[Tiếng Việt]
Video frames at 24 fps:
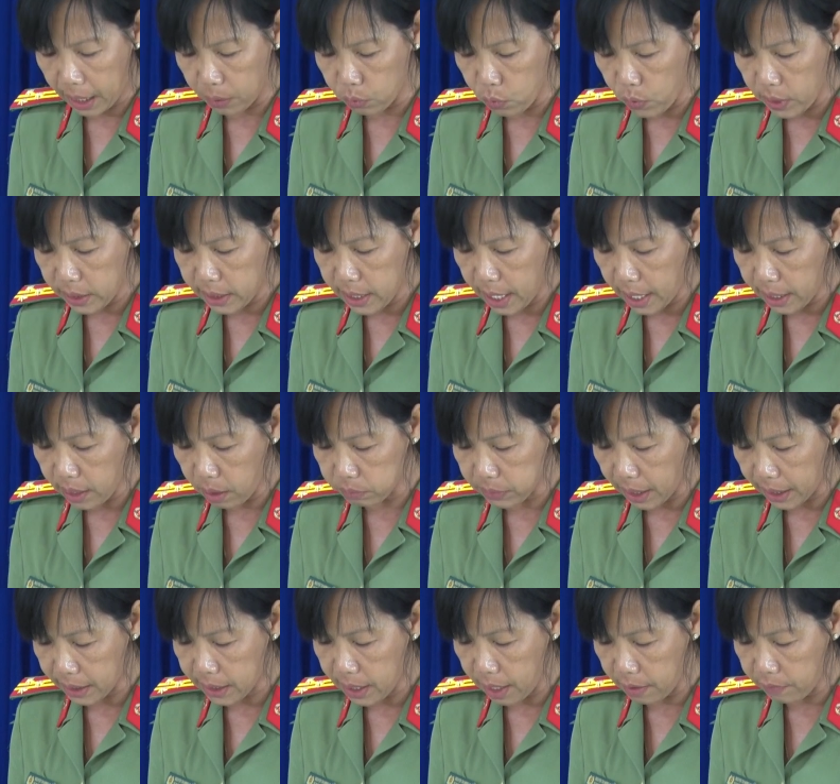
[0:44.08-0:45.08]
lĩnh vực
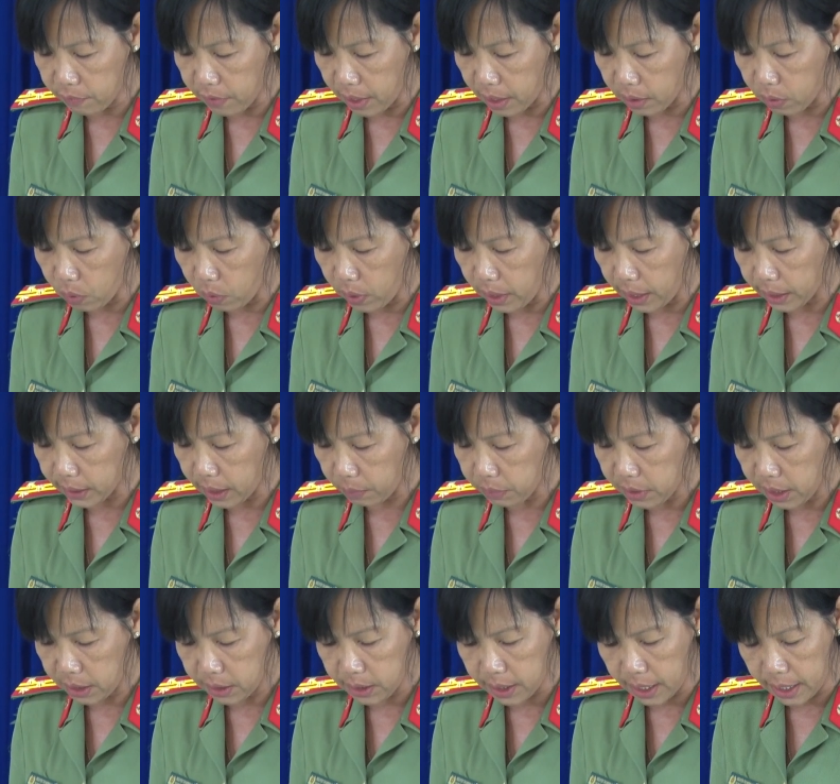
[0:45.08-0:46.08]
và phát triển mạnh
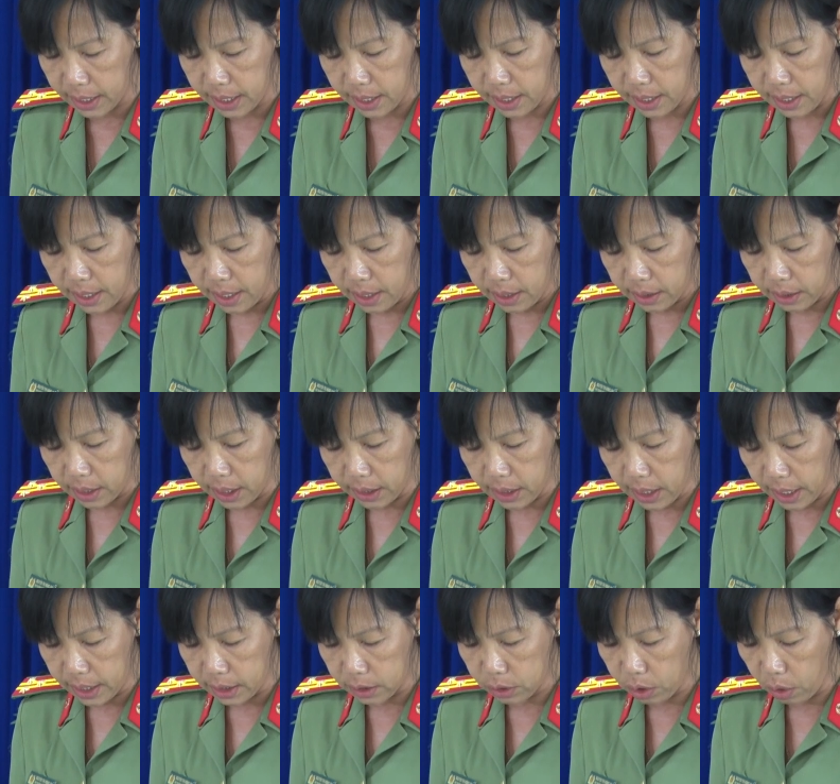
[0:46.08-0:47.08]
mẽ cả về bề rộng và
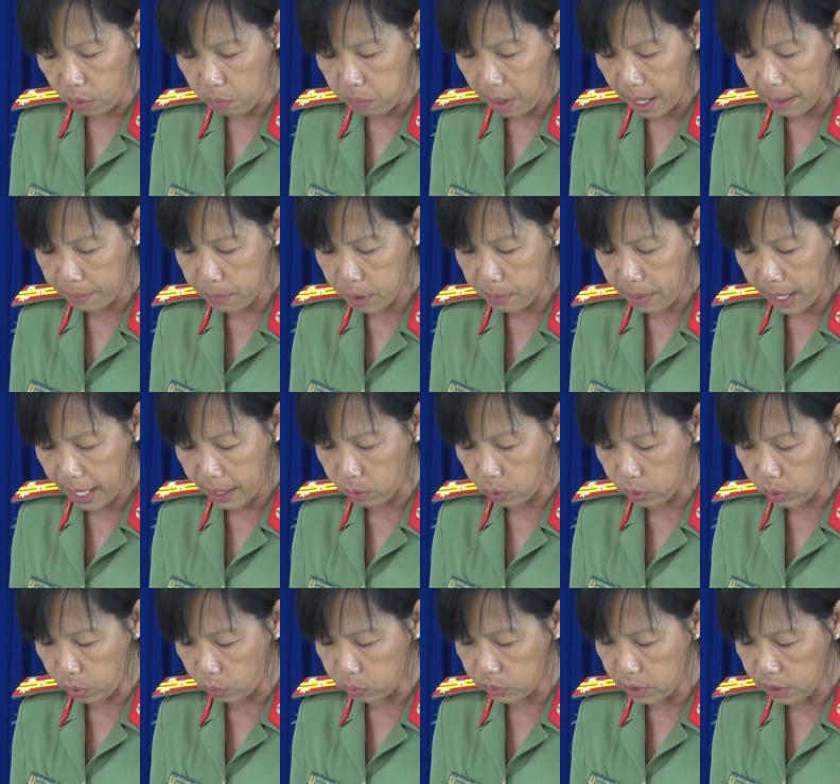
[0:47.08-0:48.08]
chiều sâu, có hiệu
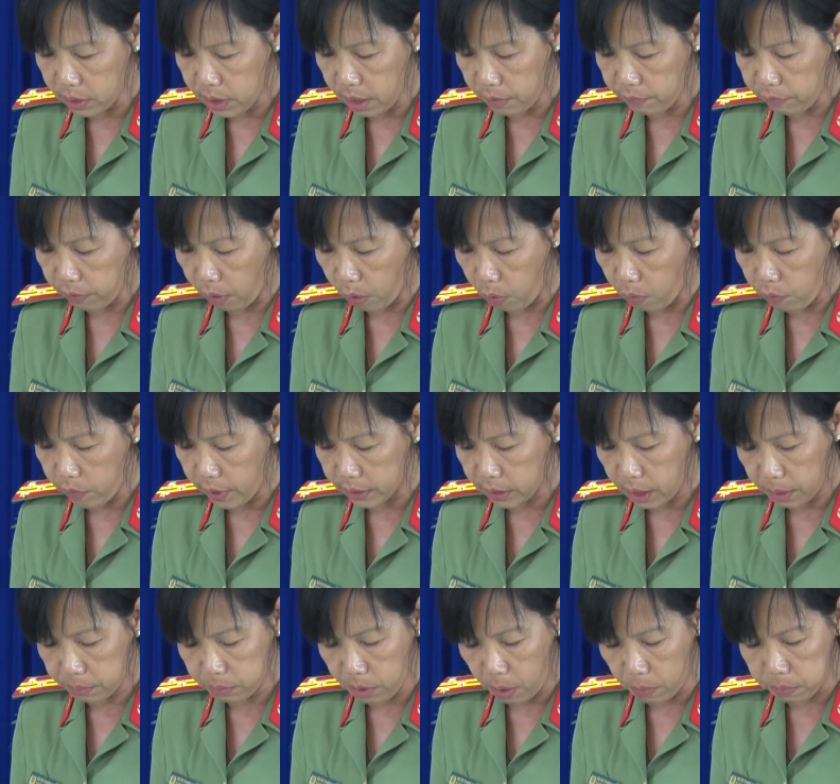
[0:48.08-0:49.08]
quả thiết thực,
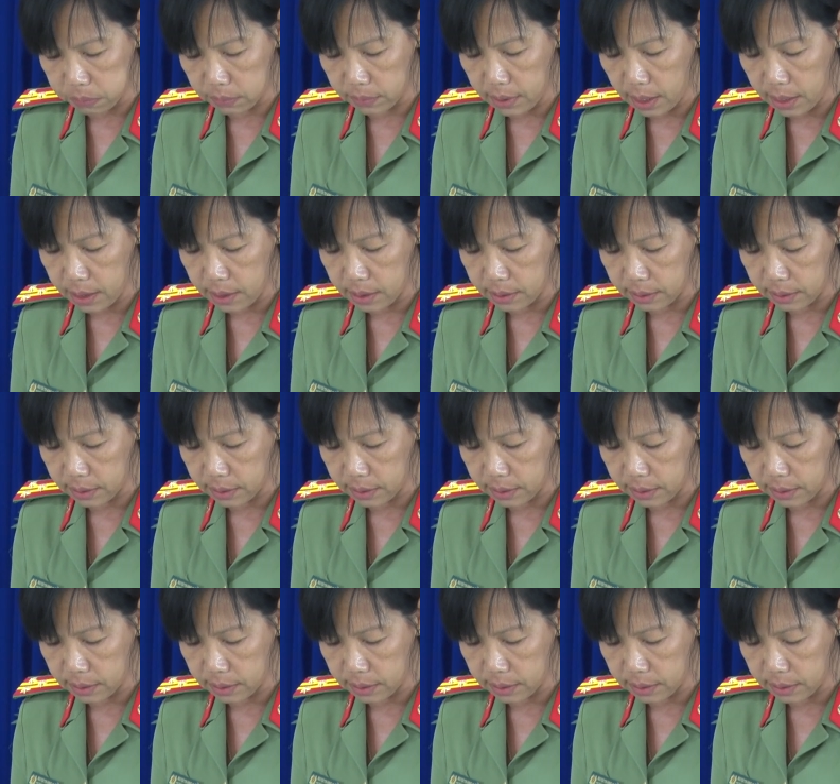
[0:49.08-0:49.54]
góp phần tích cực